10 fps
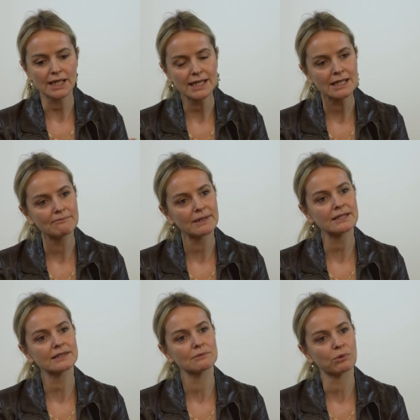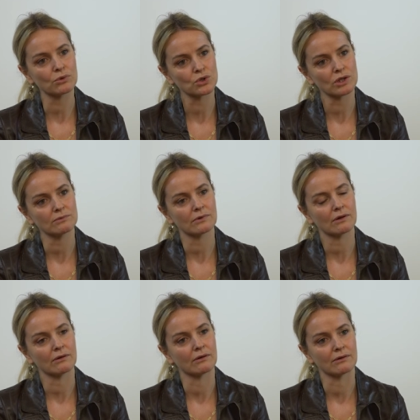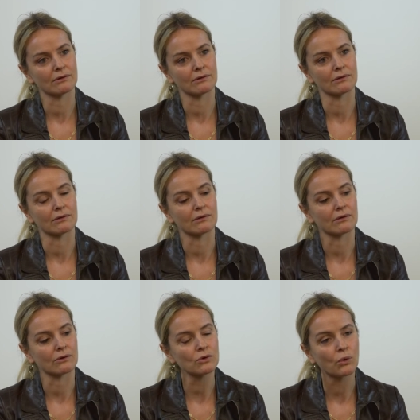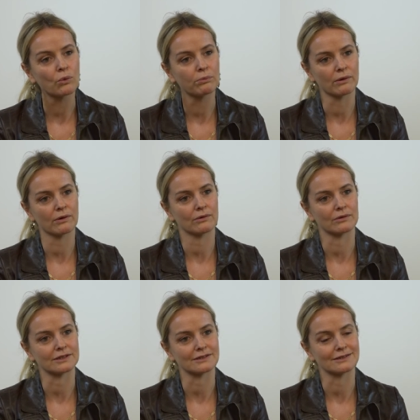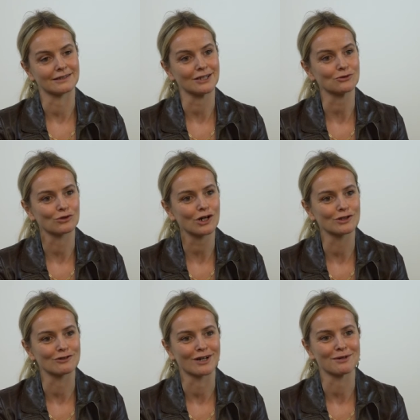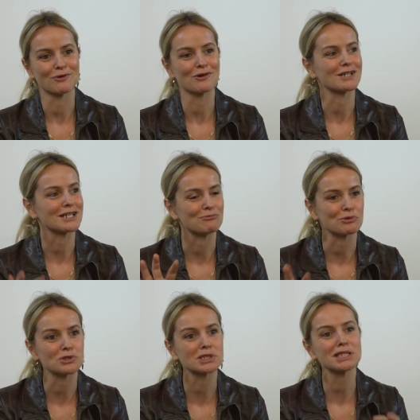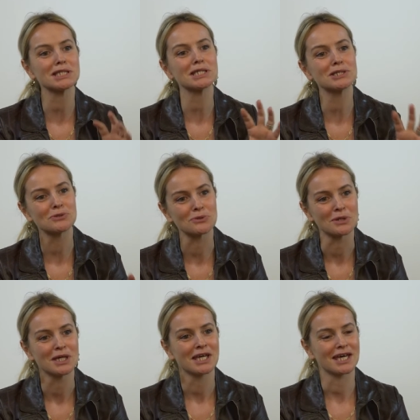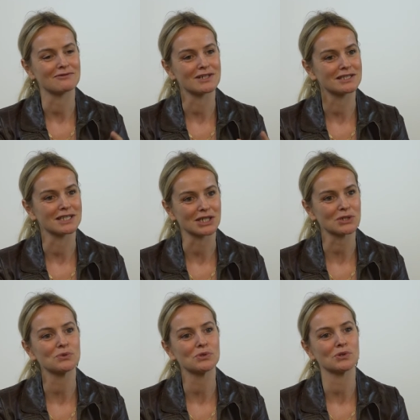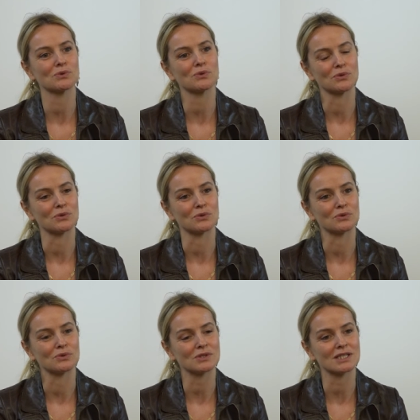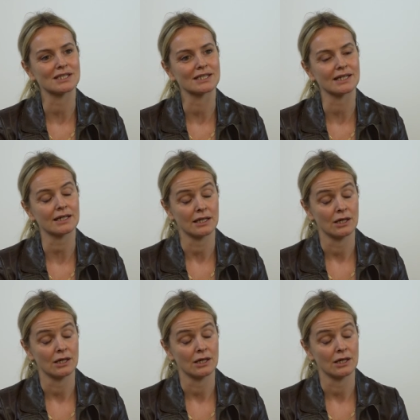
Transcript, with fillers: et ils mènent des projets en regroupant euh, des citadins. Donc là, on est vraiment avec les post-it, euh, avec des réunions euh, de citadins